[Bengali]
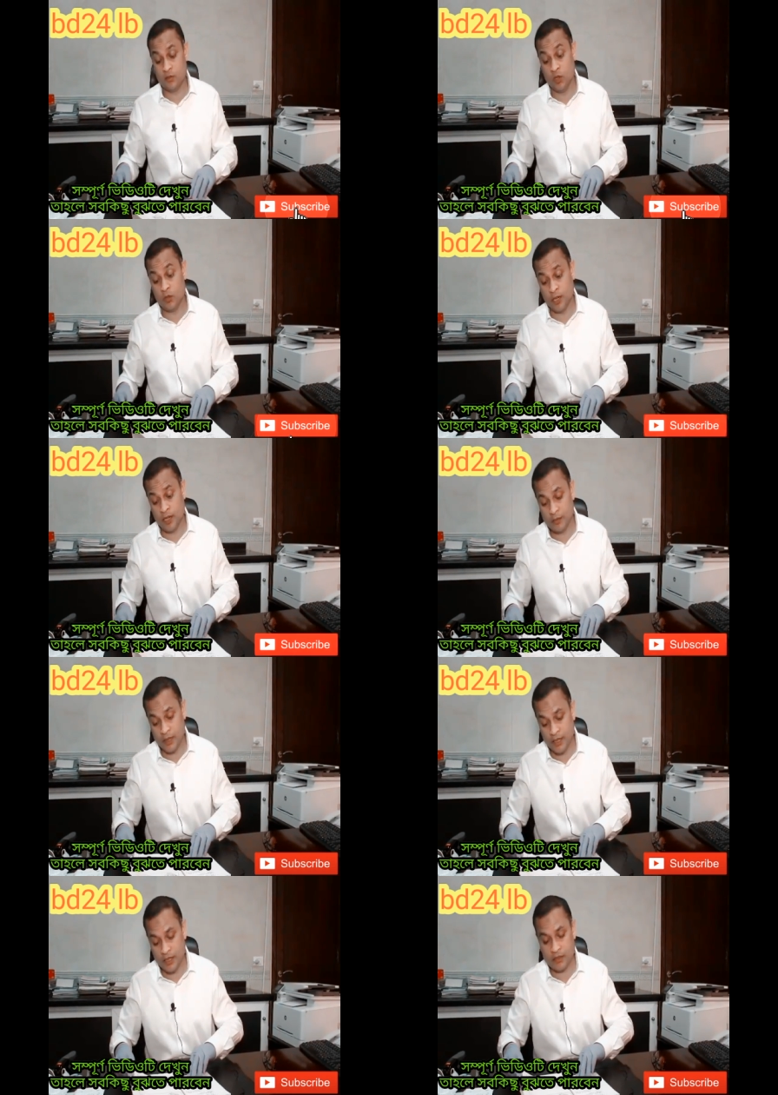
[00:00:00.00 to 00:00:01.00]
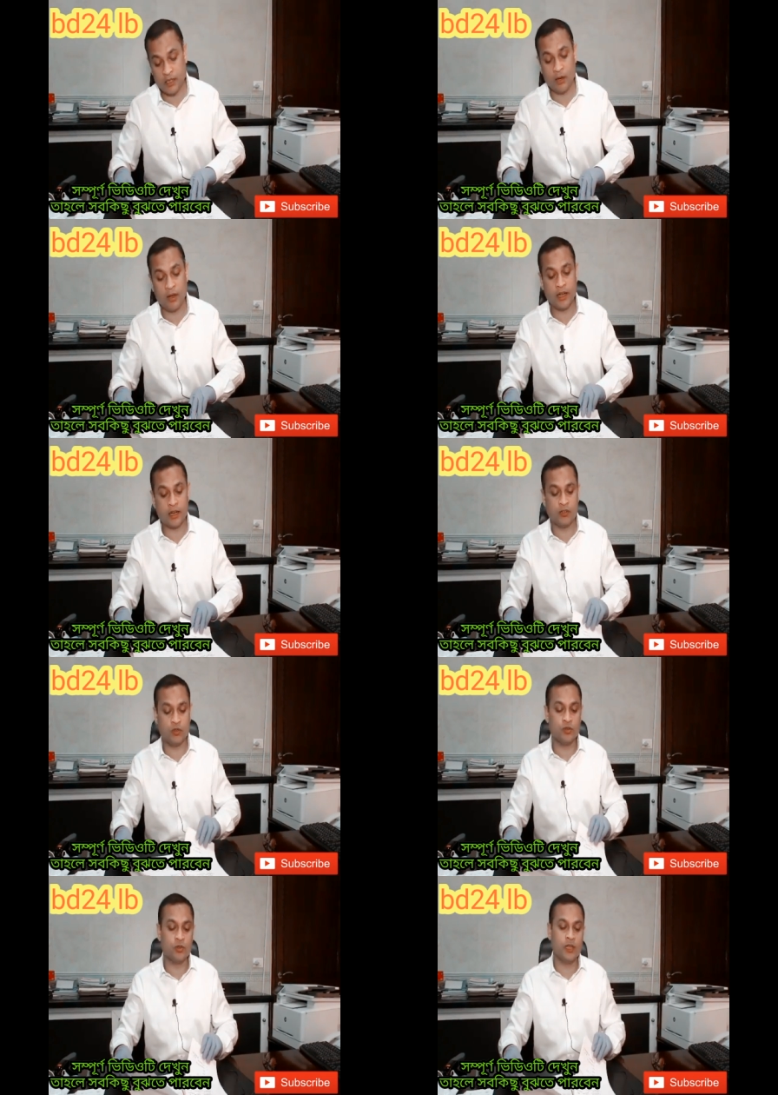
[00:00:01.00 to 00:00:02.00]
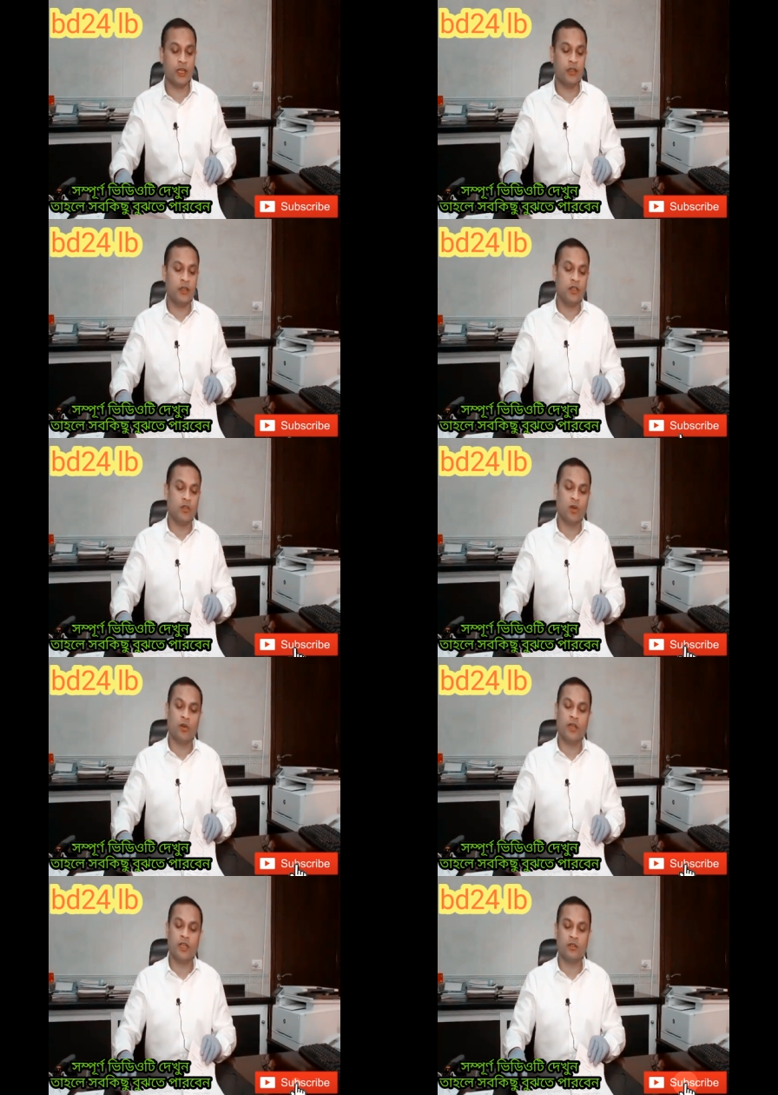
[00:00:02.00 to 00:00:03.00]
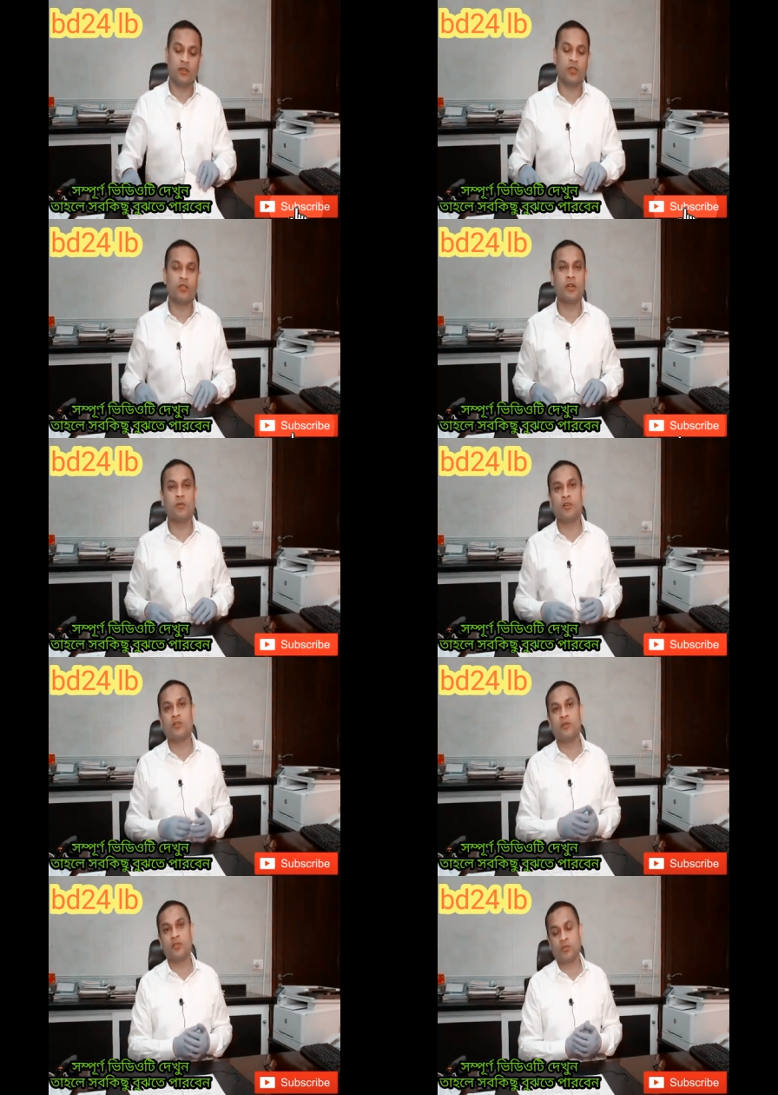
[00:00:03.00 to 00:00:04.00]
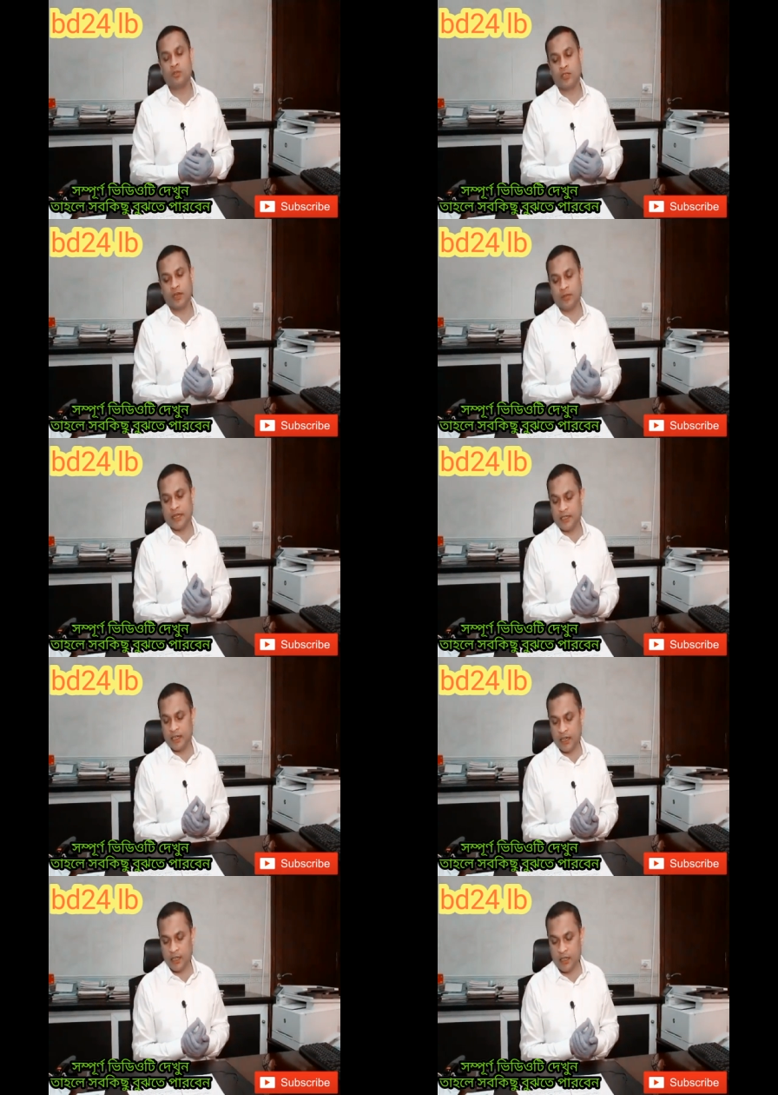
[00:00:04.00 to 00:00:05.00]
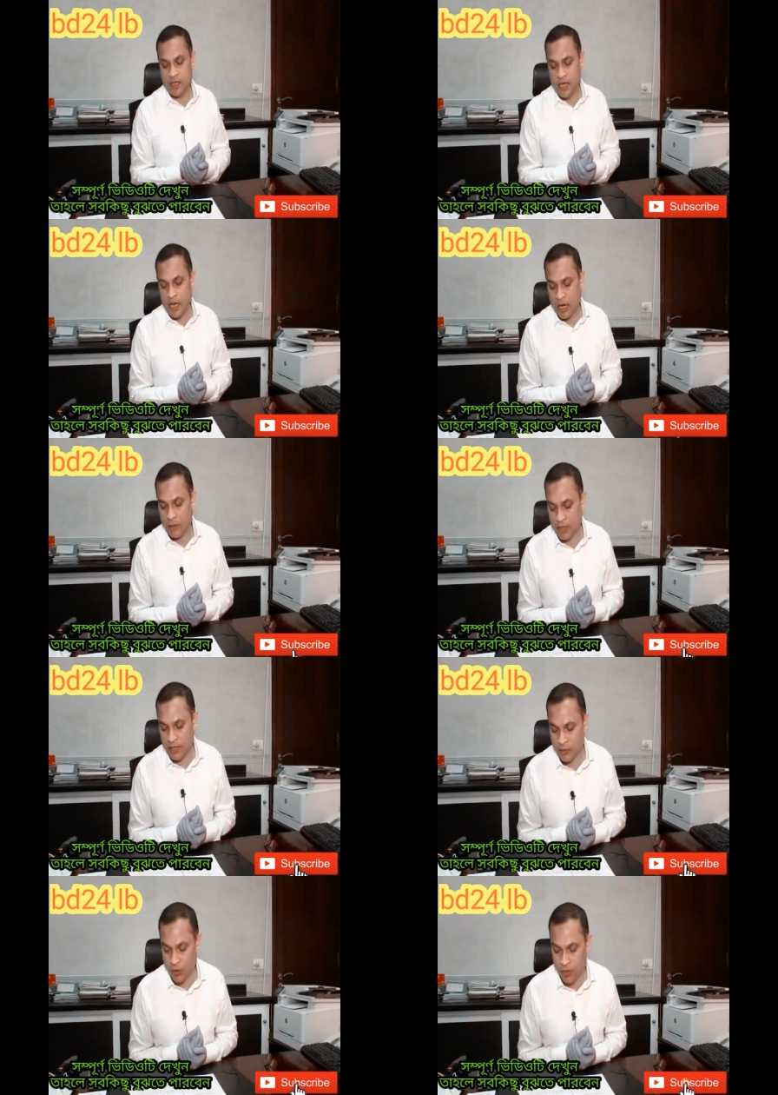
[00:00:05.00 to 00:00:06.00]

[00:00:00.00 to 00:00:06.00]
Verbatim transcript: জরিমানাবিহীন যাওয়ার একটা সুযোগ দেয় তখনই আসলে জরিমানা মৌকুফের সুযোগ থাকবে এছাড়া আমাদের